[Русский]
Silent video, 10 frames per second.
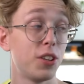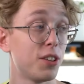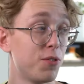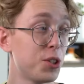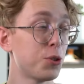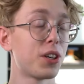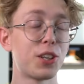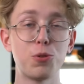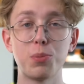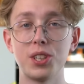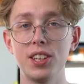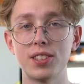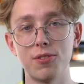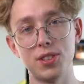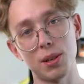этом видео я хочу
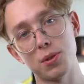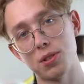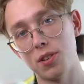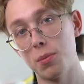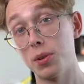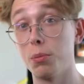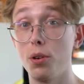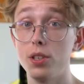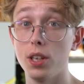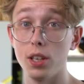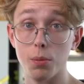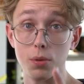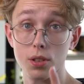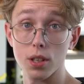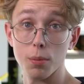поделиться всеми своими
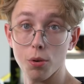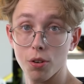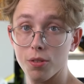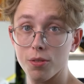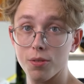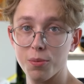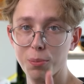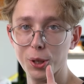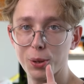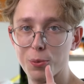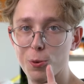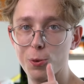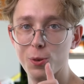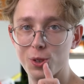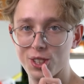наблюдениями с тобой,
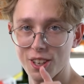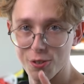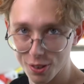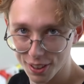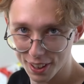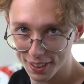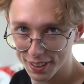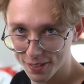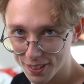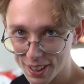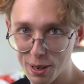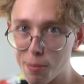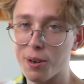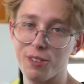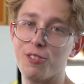поэтому ставь лайк для
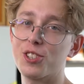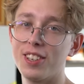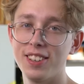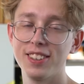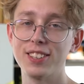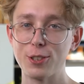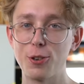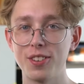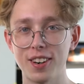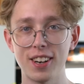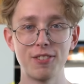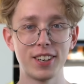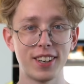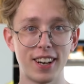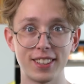продвижения
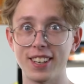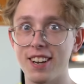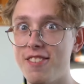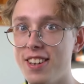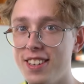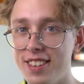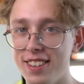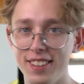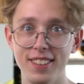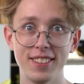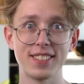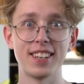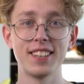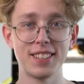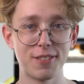настольно-ролевых откровений и
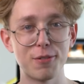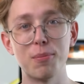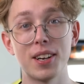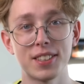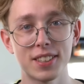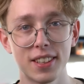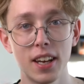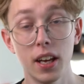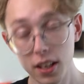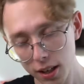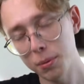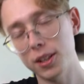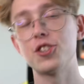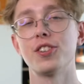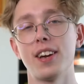инсайдов массы, и мы
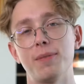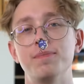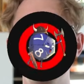начинаем.